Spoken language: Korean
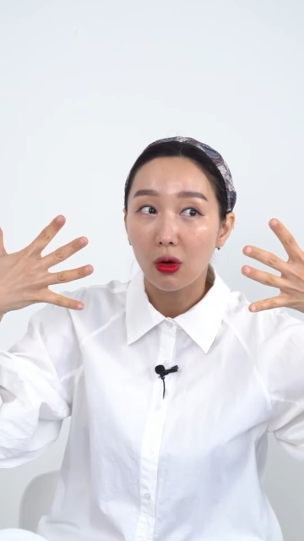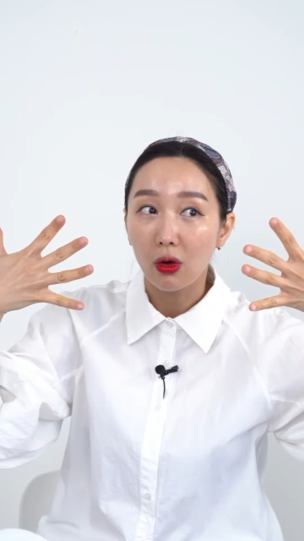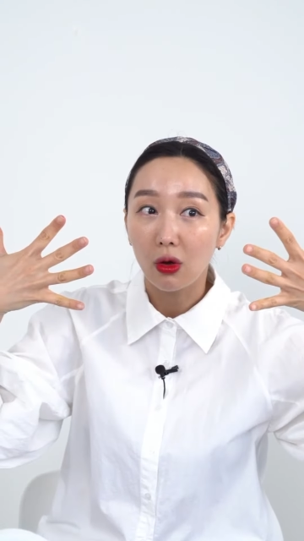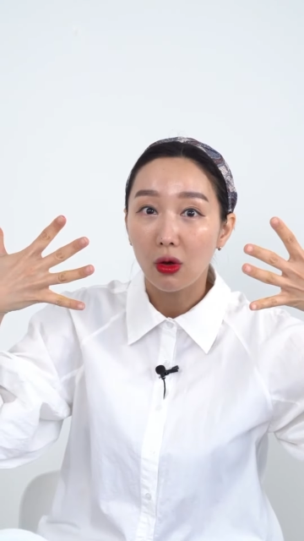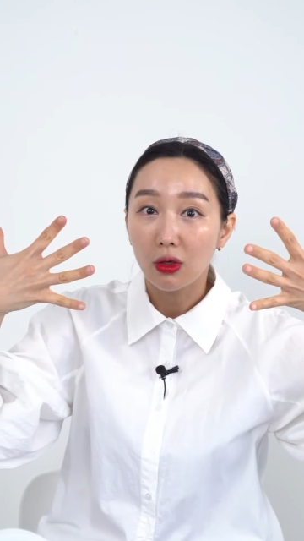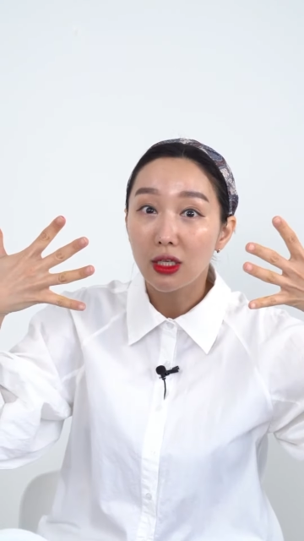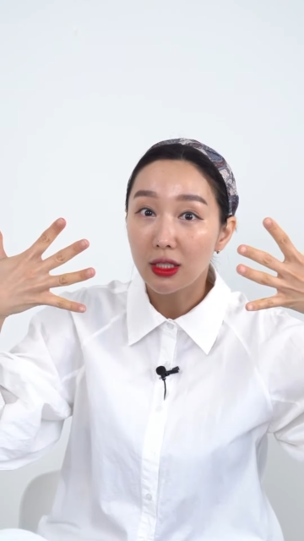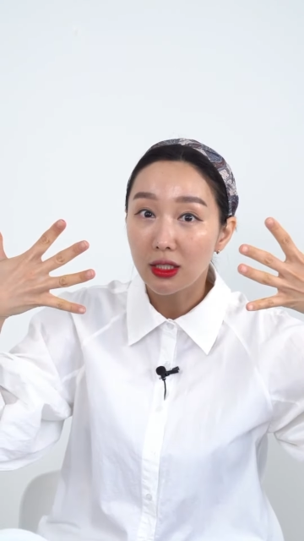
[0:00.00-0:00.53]

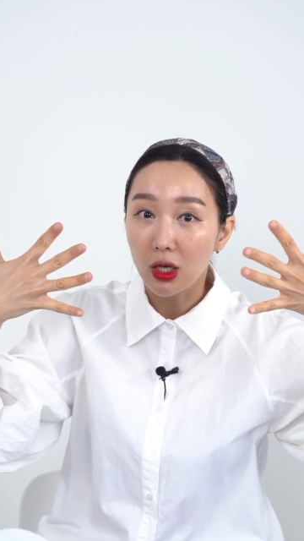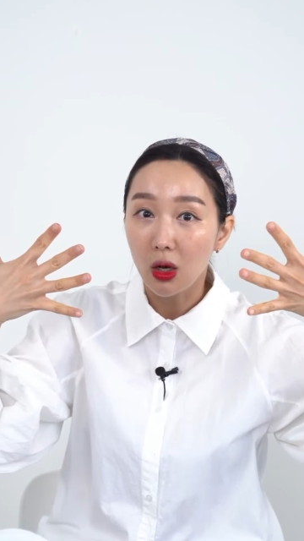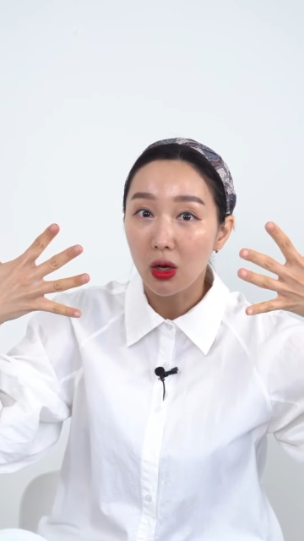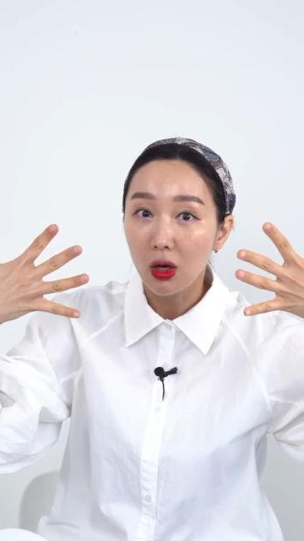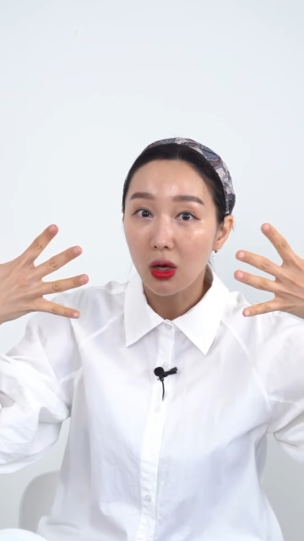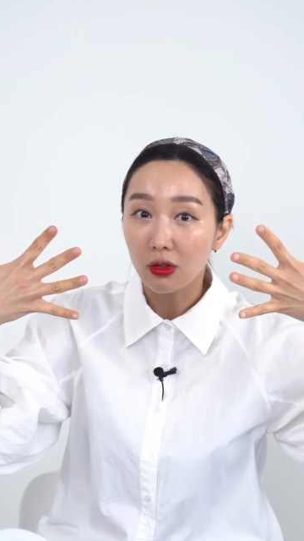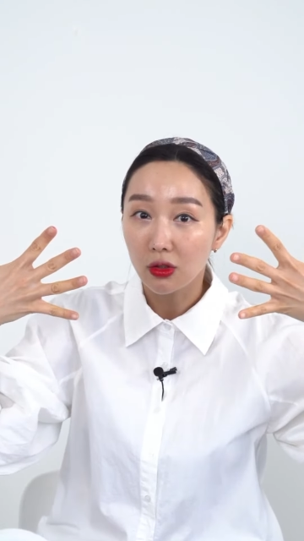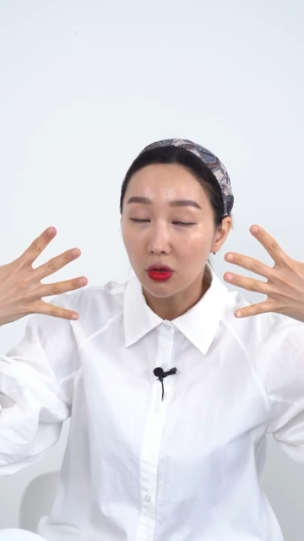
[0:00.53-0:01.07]
음.
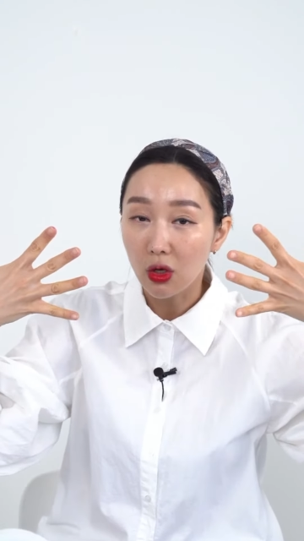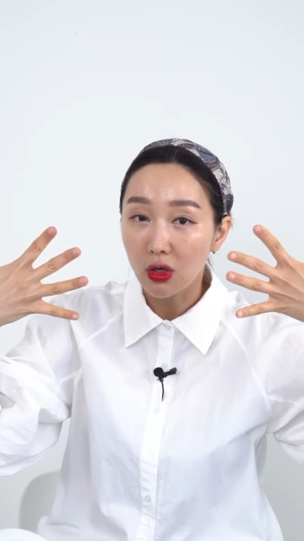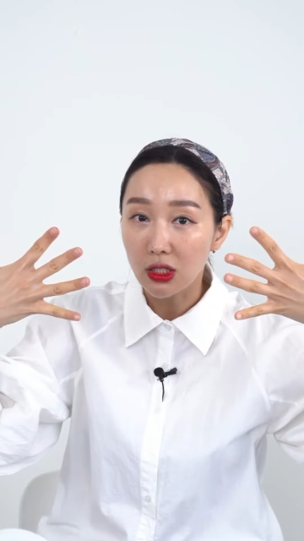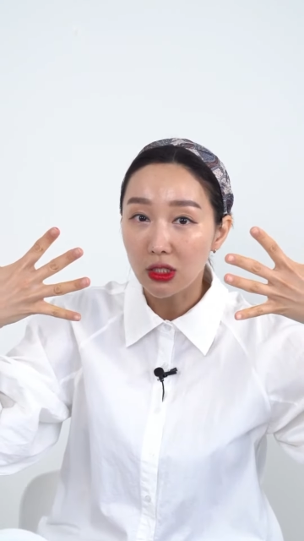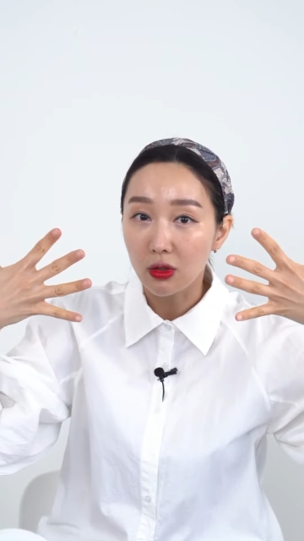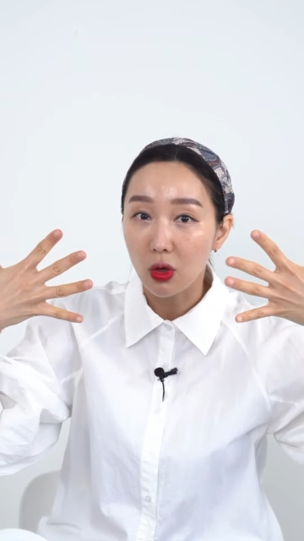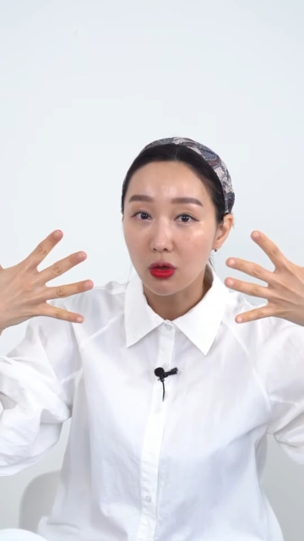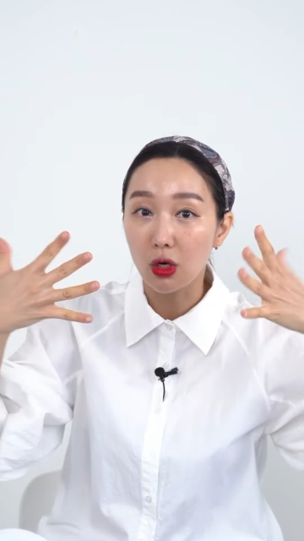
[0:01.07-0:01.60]
그쵸? 그쵸?
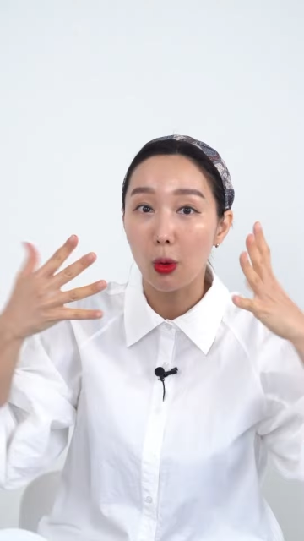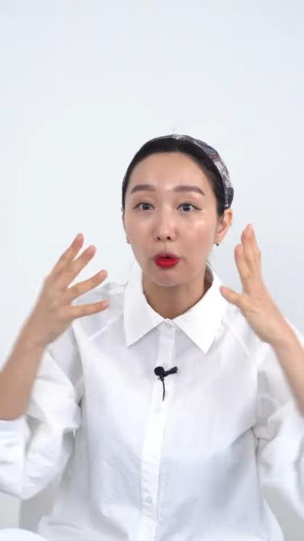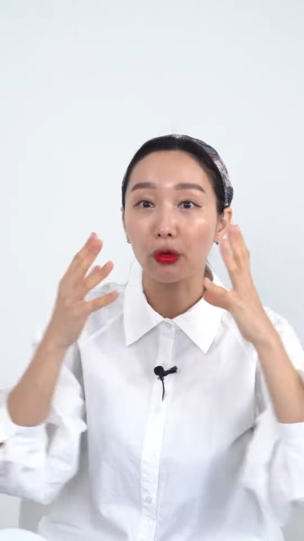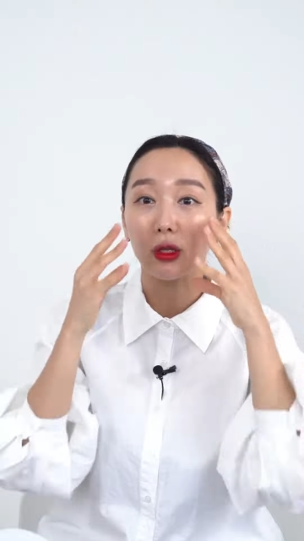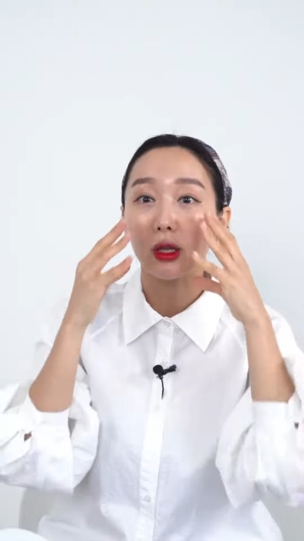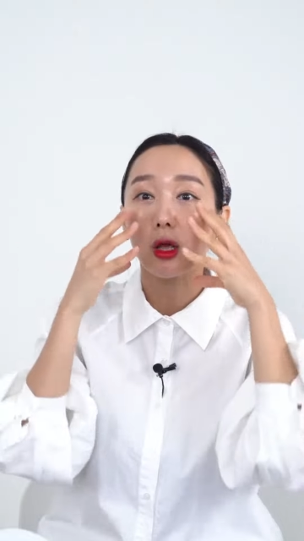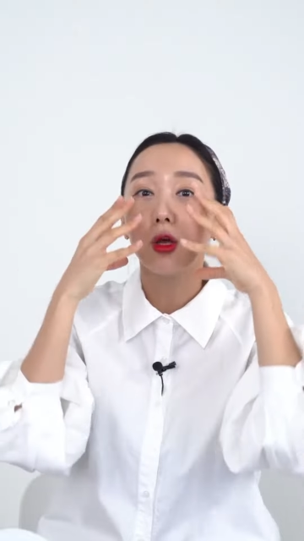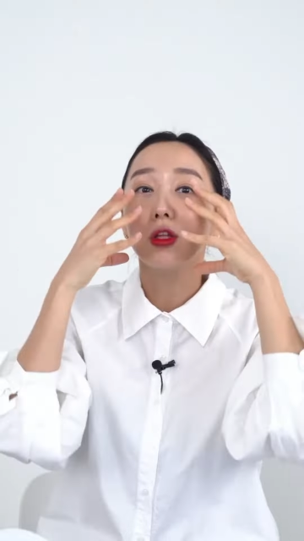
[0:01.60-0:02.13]
떨어지는 거. 그럼
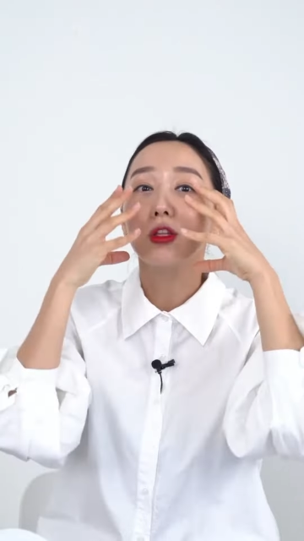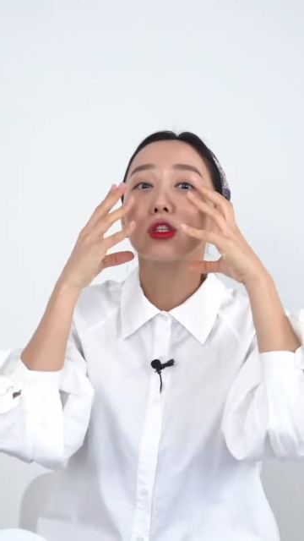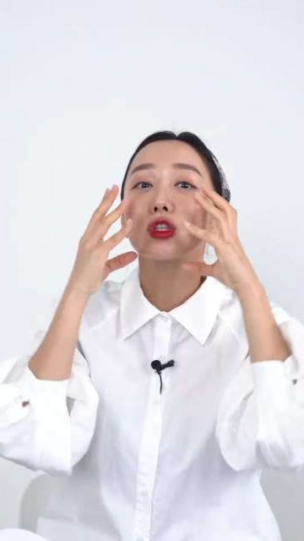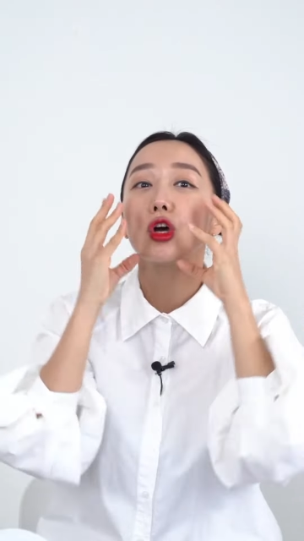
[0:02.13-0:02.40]
어떻게 돼요?